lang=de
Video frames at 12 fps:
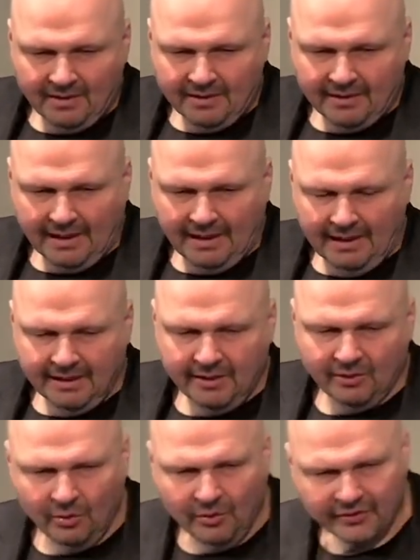Der heilige
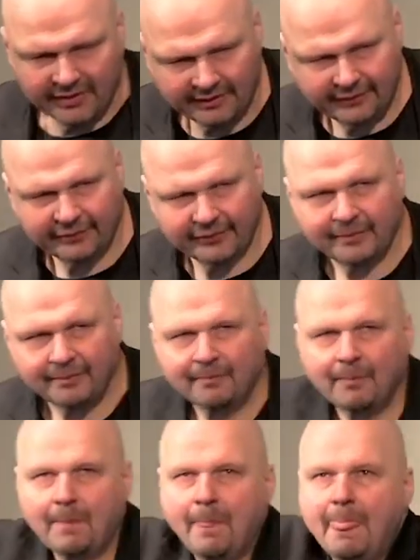Josef
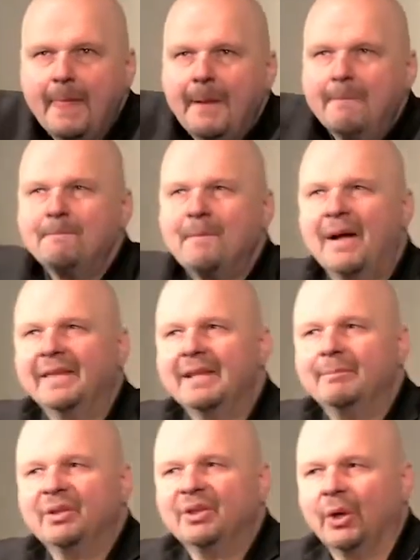hat eine
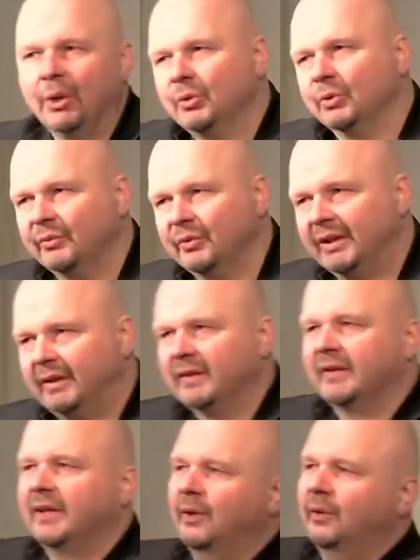Bedeutung für
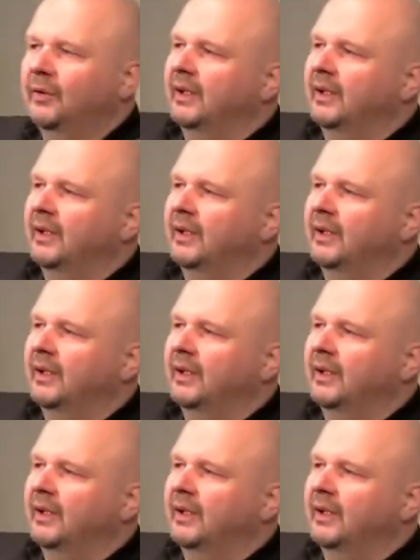dieses Haus,